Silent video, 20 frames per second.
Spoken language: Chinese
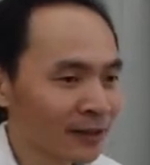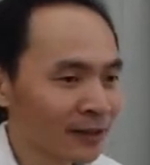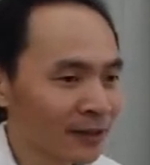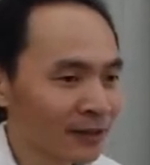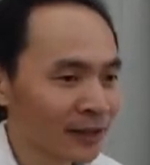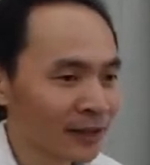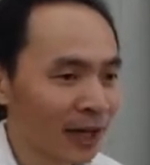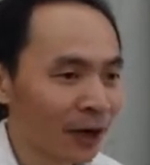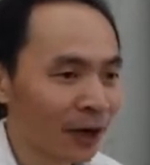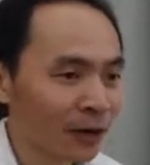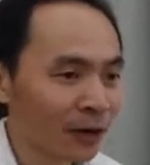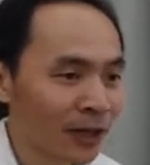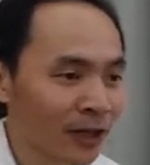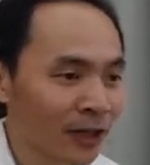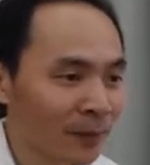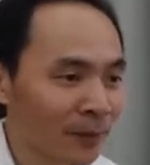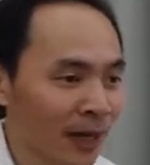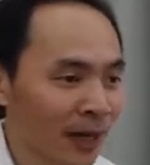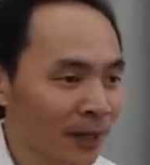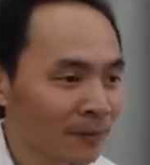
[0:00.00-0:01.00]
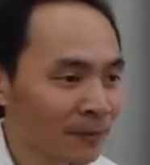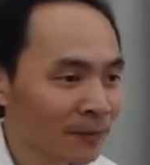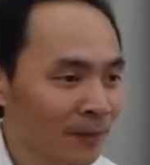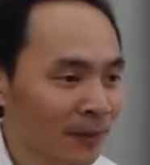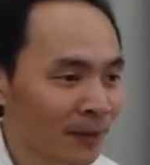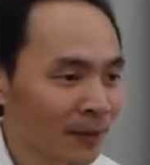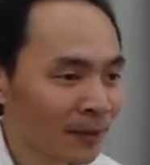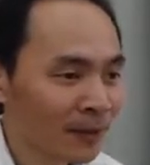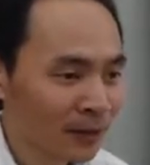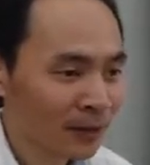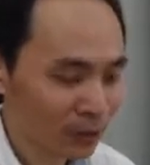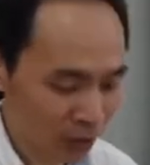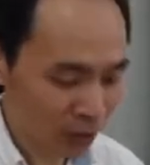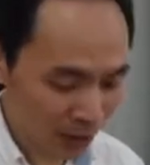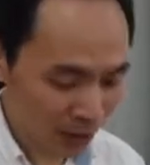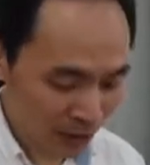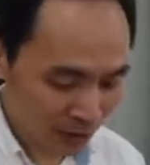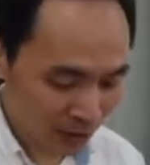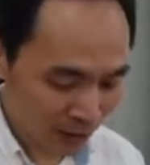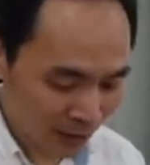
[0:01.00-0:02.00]
这样 OK 了吗？所
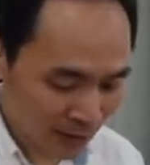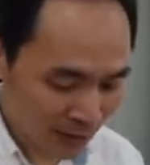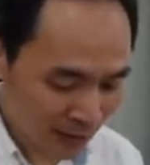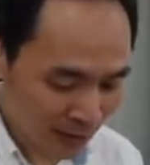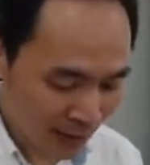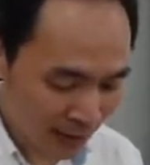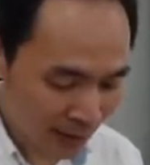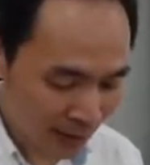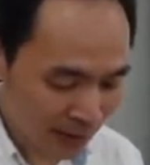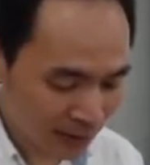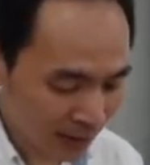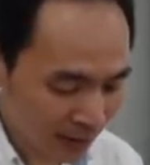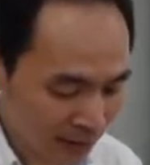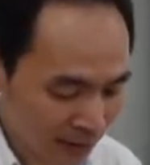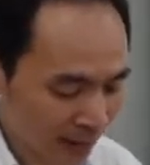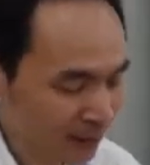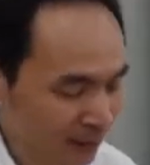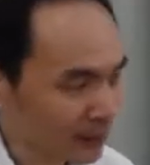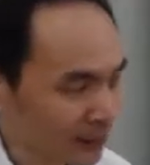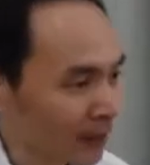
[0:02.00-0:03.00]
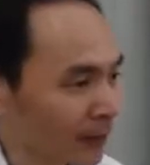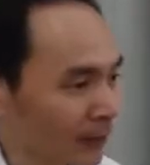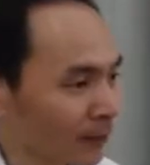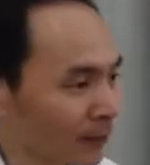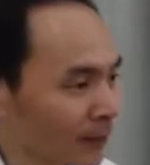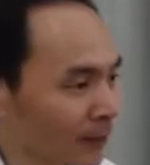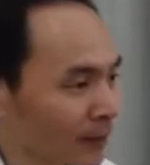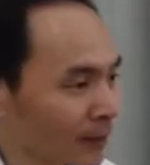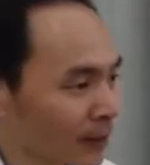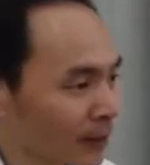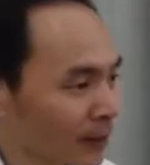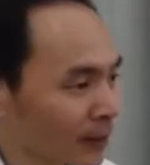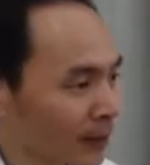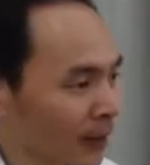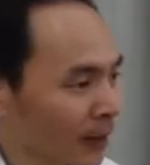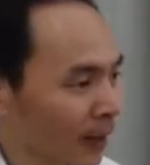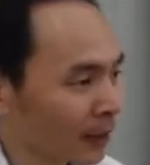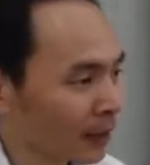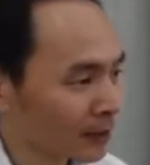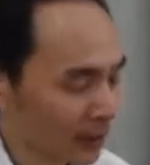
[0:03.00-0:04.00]
以你等一下可以像这样粘，
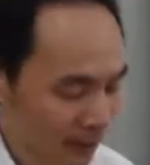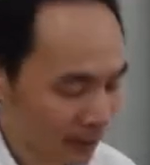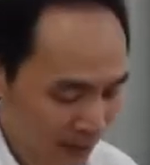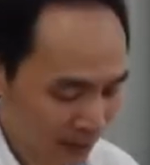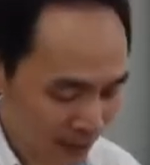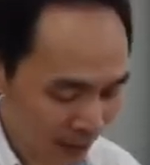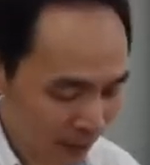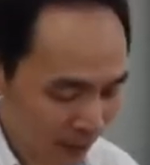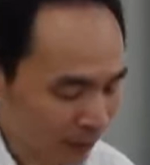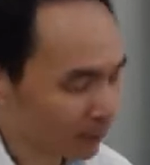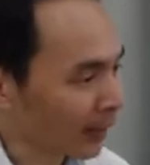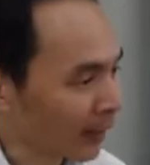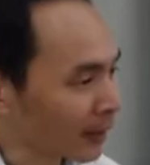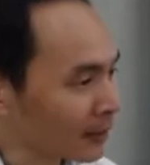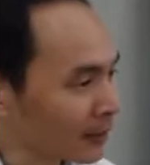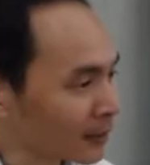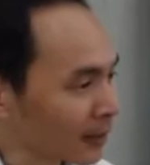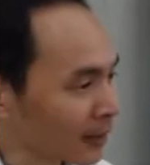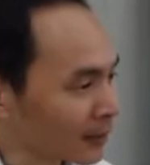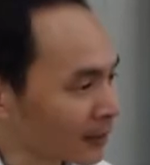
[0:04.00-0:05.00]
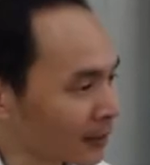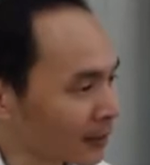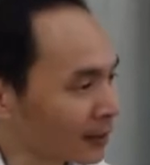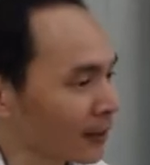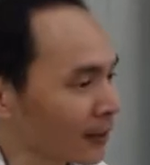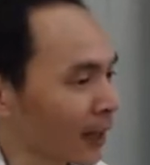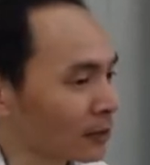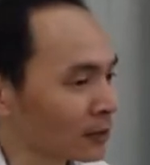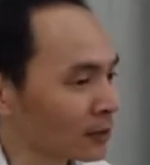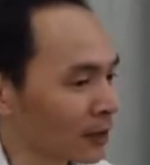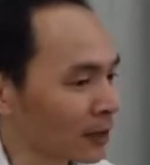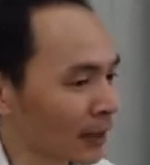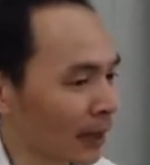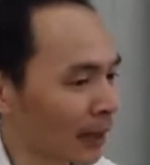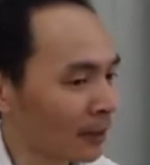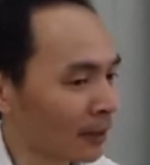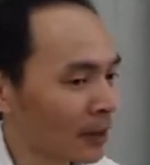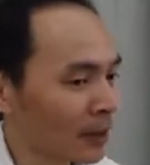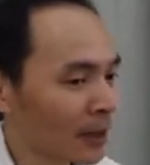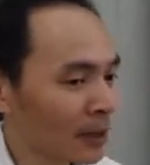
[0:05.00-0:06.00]
好，先稍微放一下，先了解一
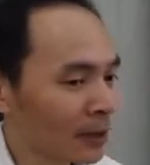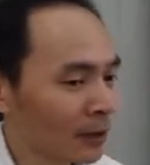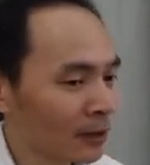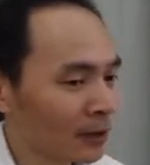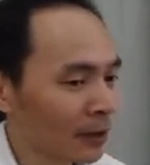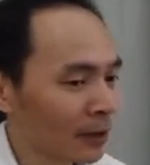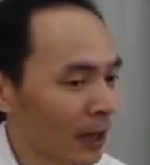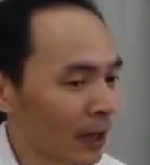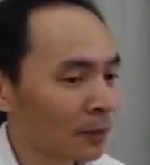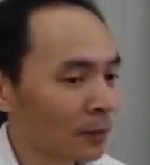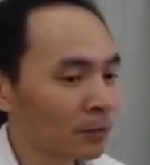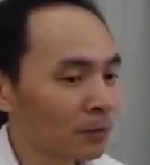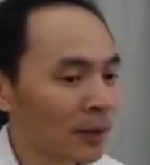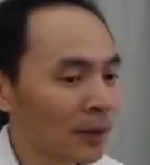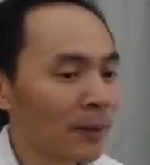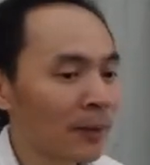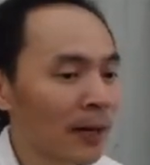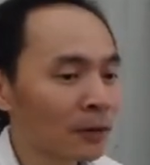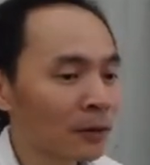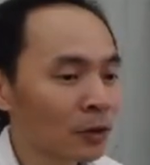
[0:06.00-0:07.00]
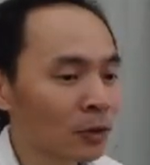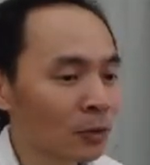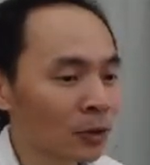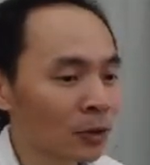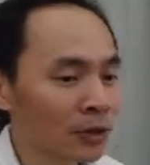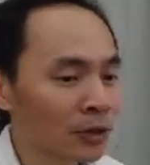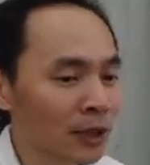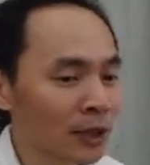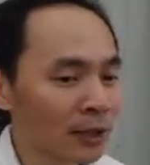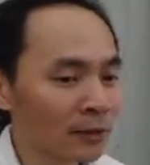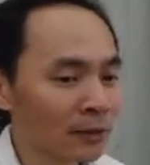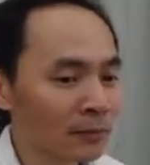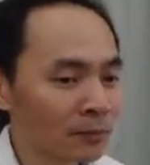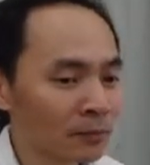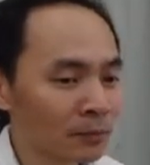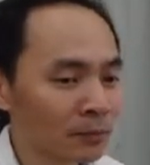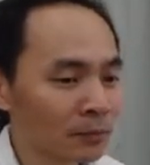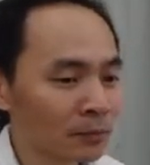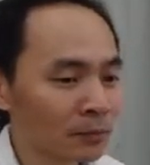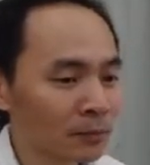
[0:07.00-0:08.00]
下。呃，冰棒棍我
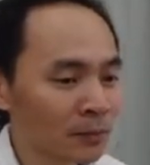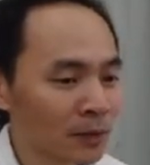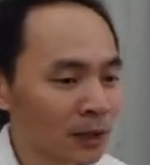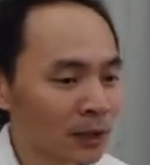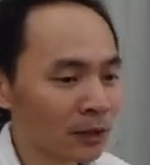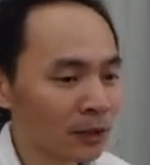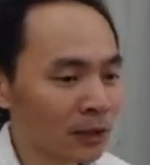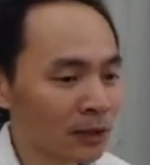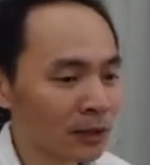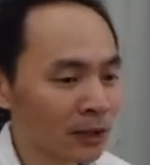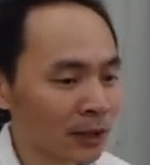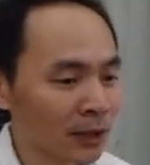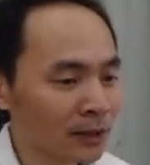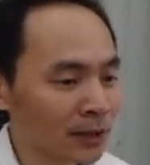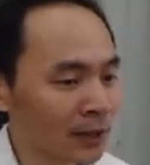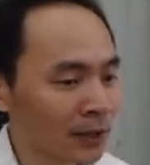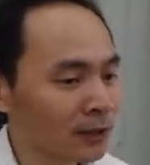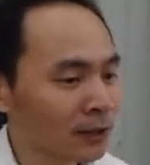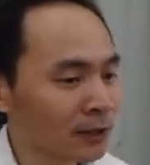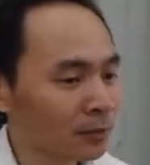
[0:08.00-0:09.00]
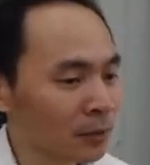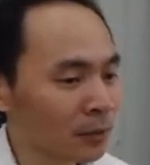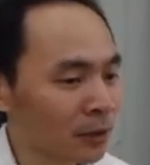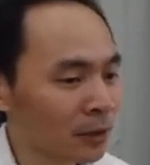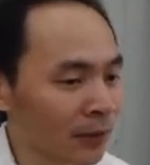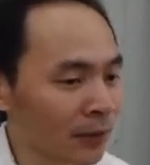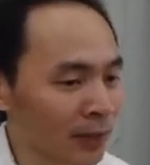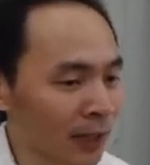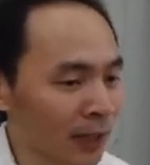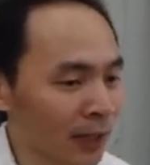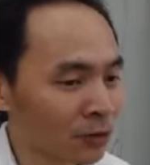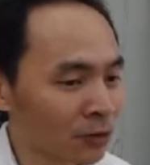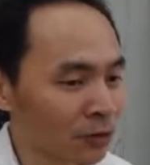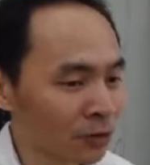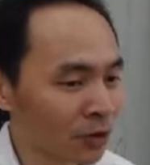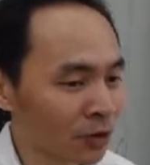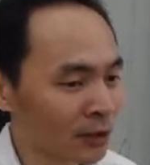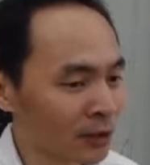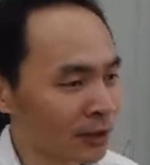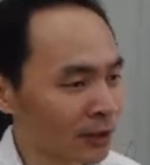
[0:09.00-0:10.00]
先，各位先暂时不用放上去，
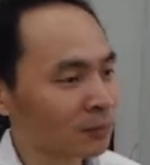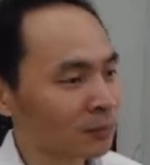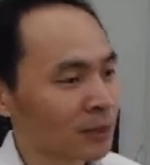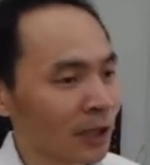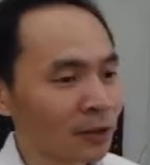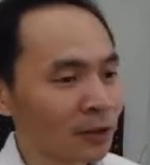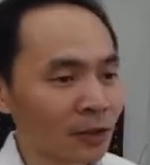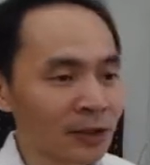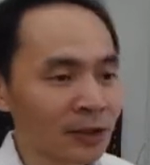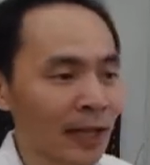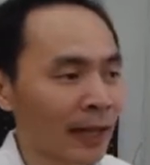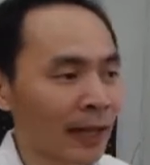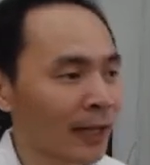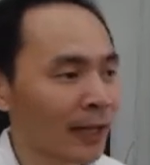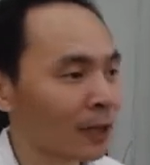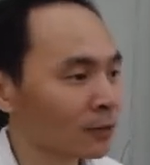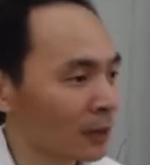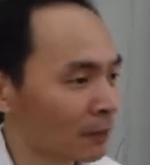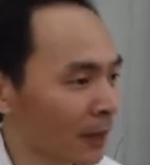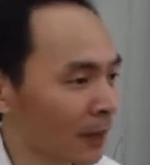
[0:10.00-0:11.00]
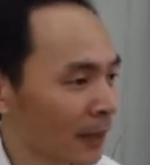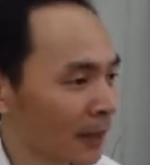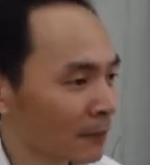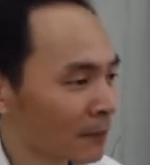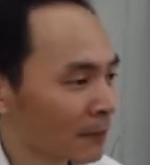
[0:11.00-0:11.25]
因为这样比较容易打到人嘛。